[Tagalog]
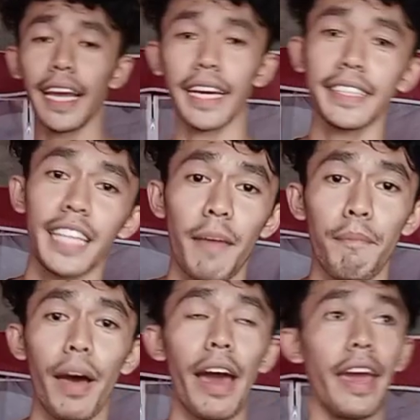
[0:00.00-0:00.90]
Second
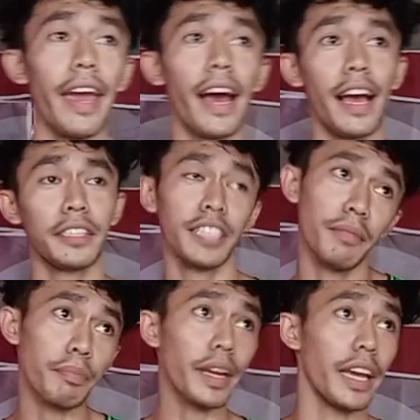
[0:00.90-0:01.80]
tip ay, uh,
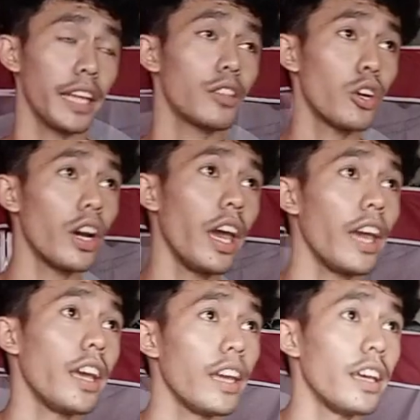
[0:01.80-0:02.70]
syempre, ito
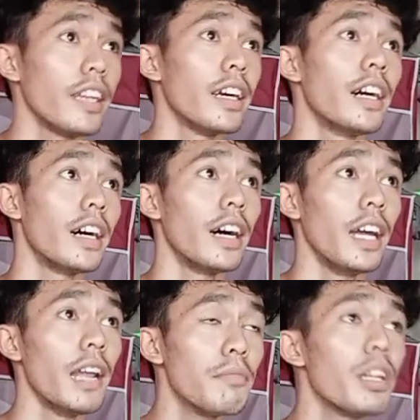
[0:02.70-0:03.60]
ay, eh,
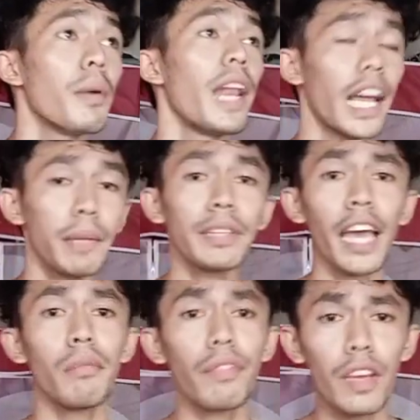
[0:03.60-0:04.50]
uh, alam niyo naman, lahat naman
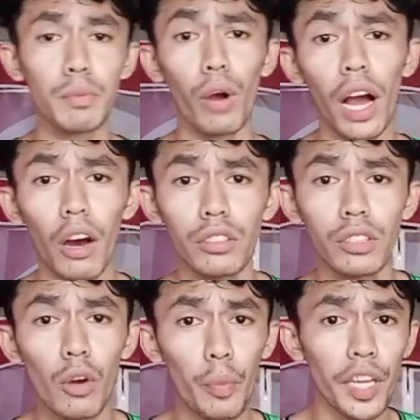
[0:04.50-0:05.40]
tayo may Facebook
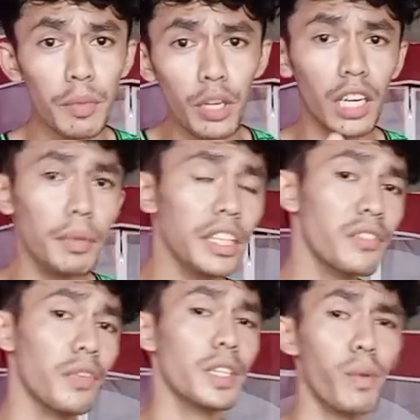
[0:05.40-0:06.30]
account. So, pwede mo nang
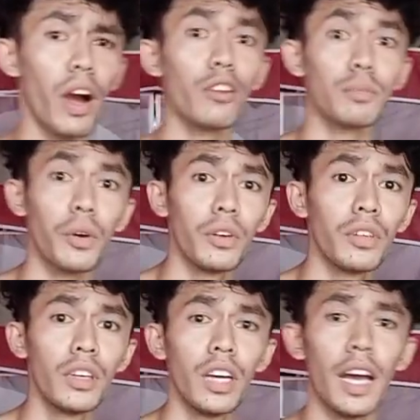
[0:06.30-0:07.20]
gamitin yung Facebook account mo.
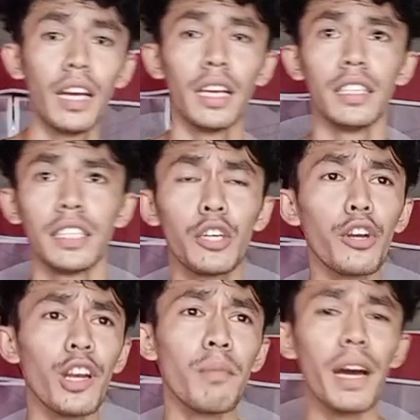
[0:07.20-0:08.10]

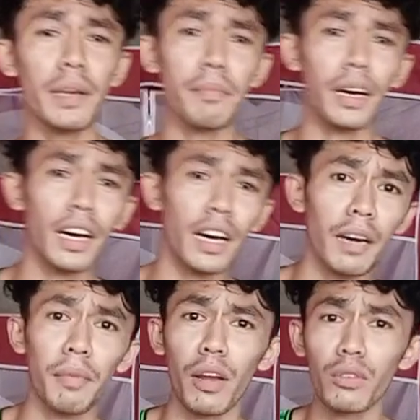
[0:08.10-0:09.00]
Siguro naman,
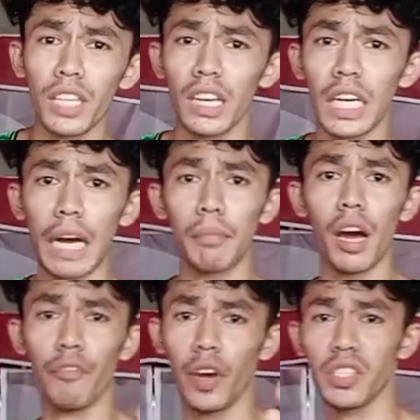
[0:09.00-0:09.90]
uh, meron kang uh,
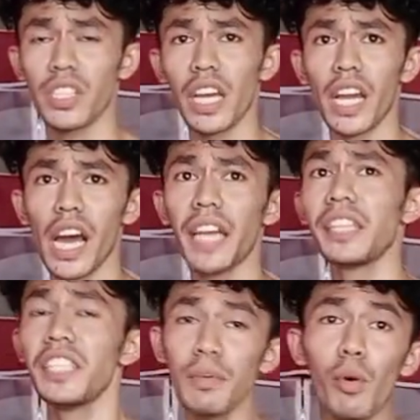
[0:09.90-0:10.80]
mga friends dyan na
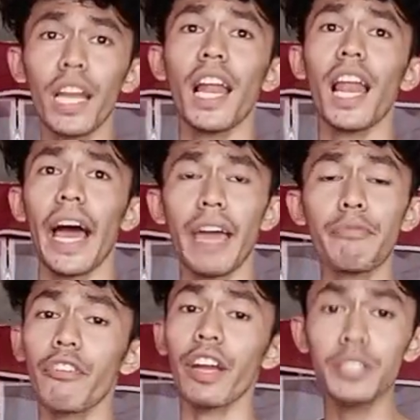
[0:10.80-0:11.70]
kahit hindi mo kilala,
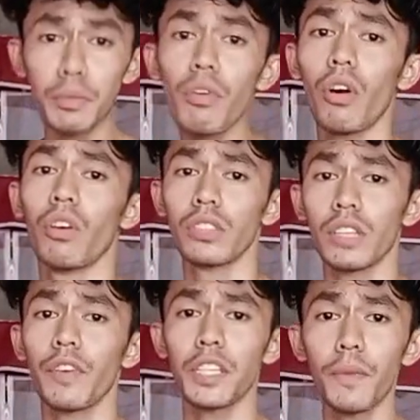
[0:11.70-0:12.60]
ay friends mo
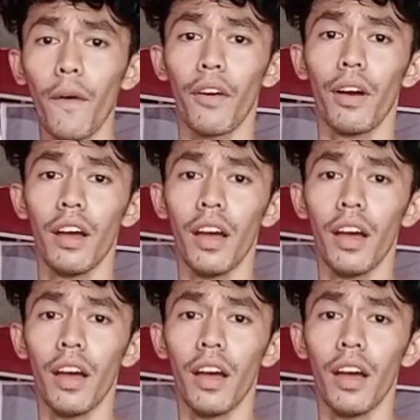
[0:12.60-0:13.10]
sa Facebook.